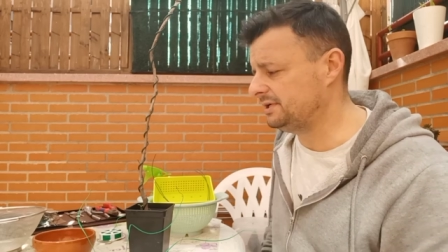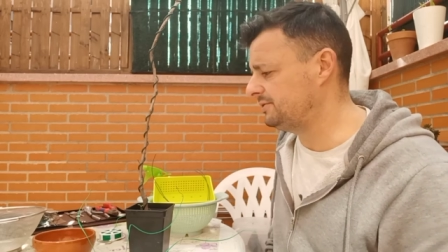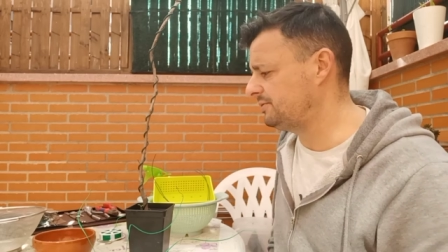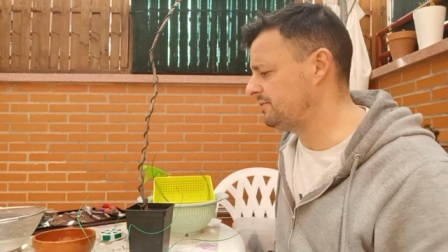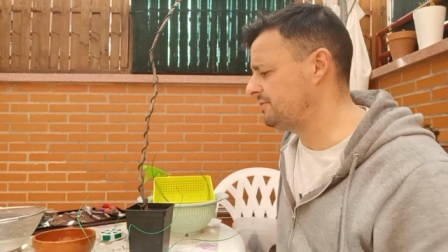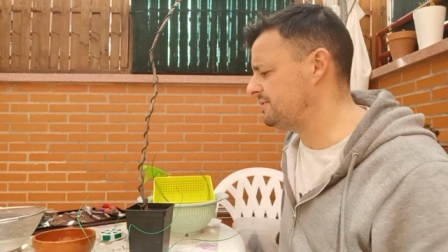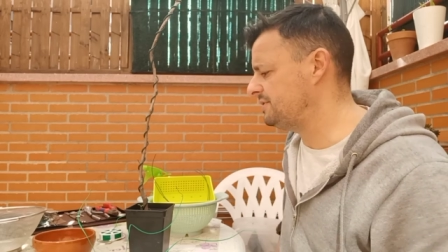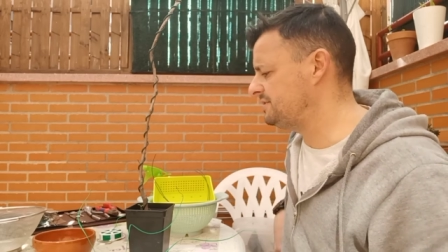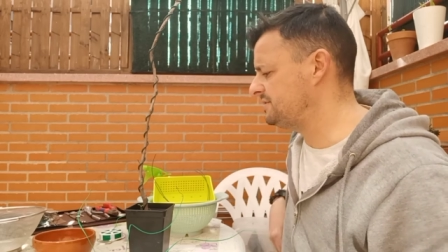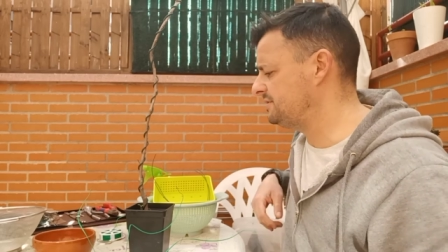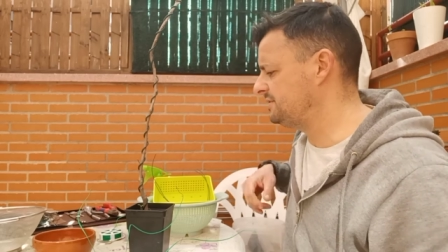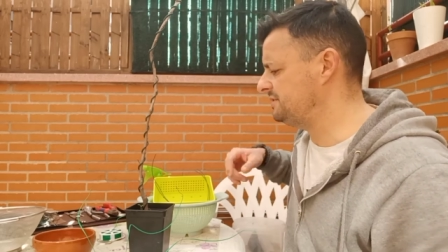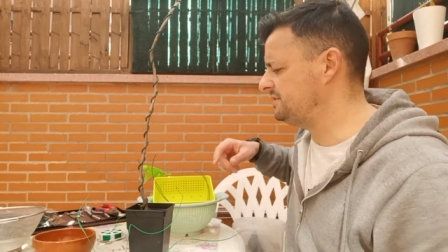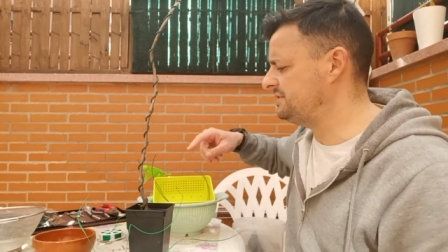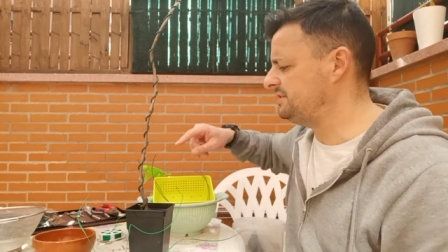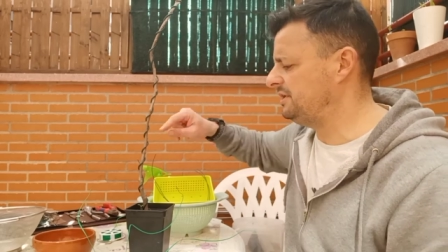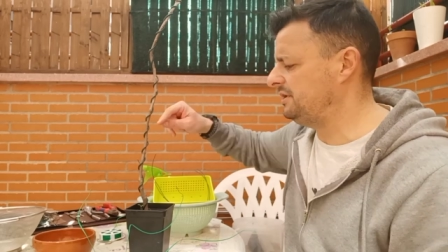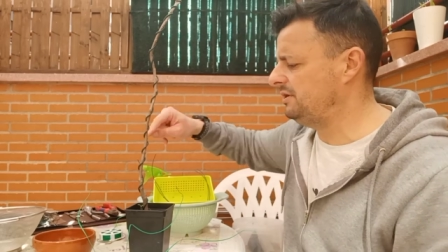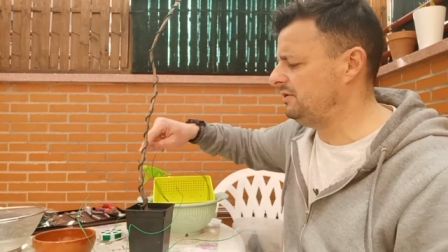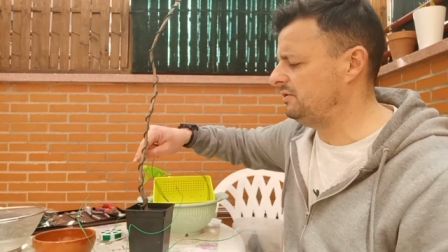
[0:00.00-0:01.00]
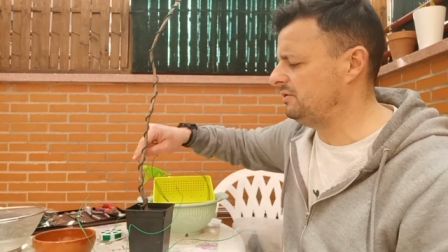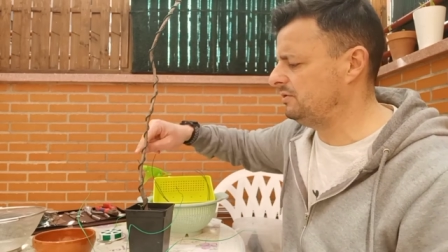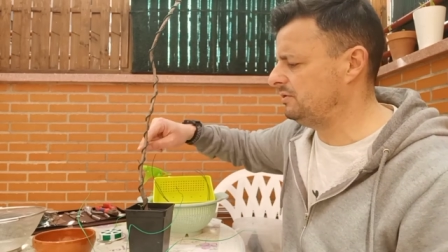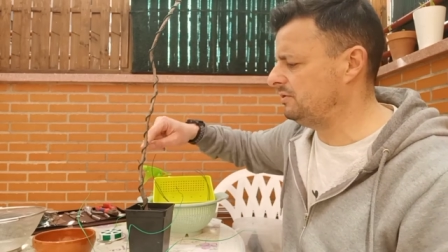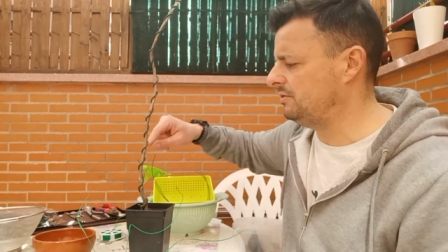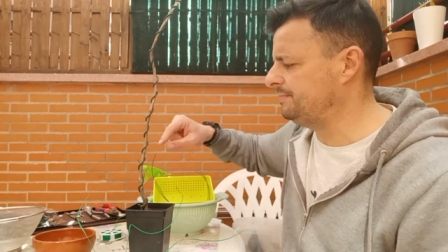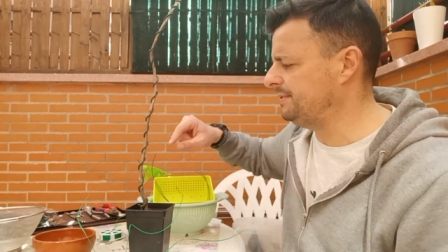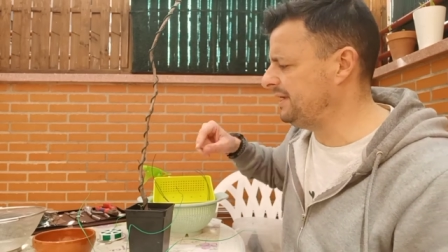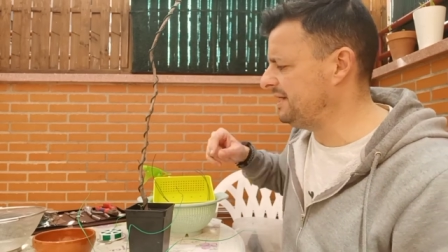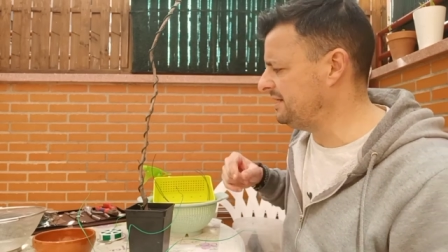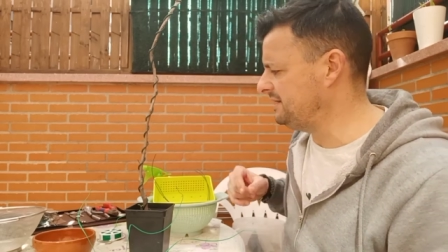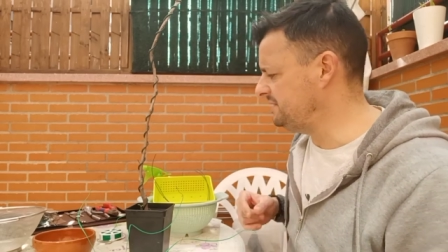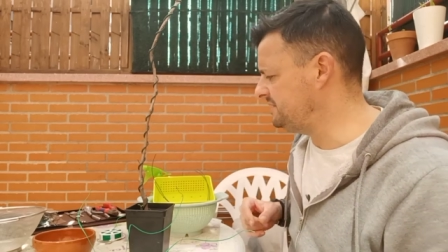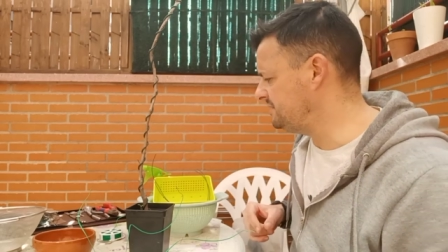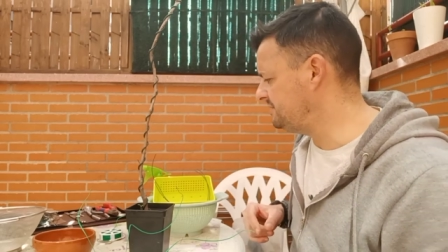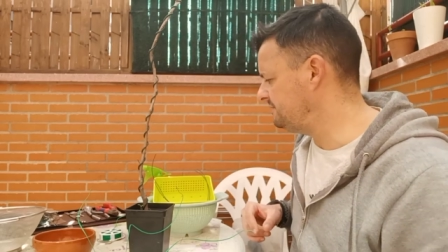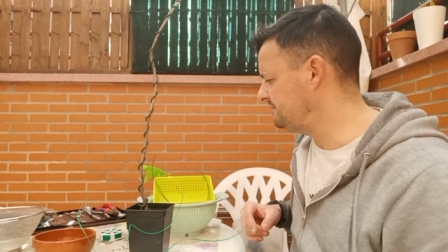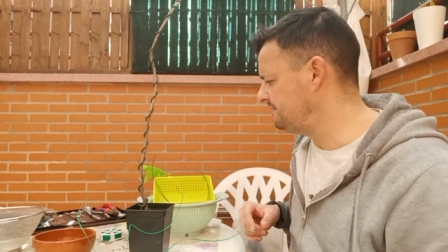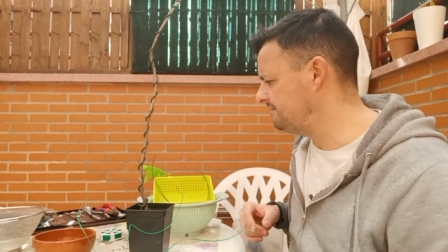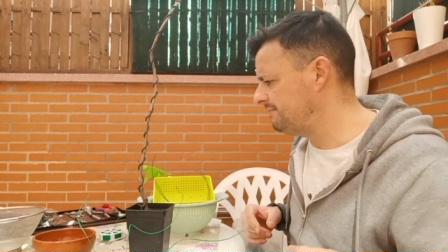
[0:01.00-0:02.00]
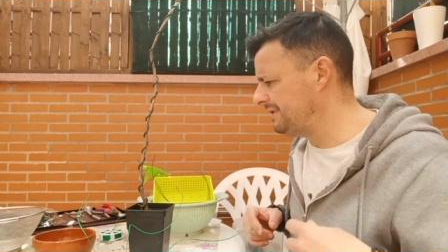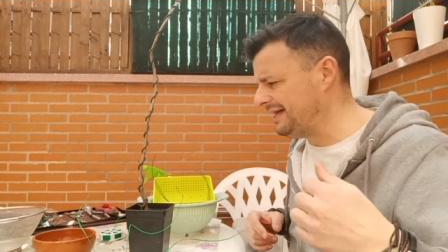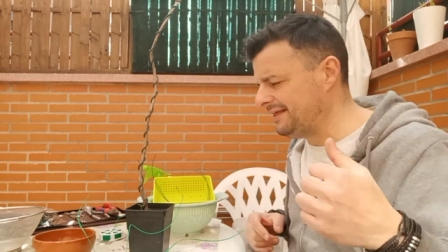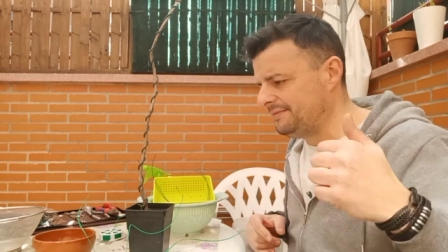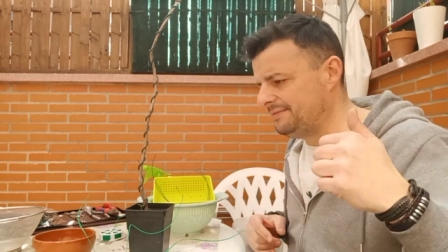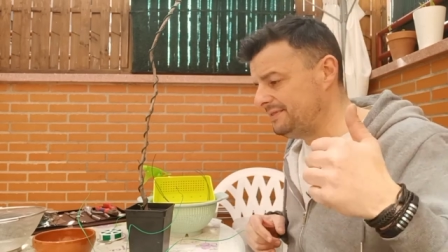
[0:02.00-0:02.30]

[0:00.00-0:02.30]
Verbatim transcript: Entonces, si lo picáis, va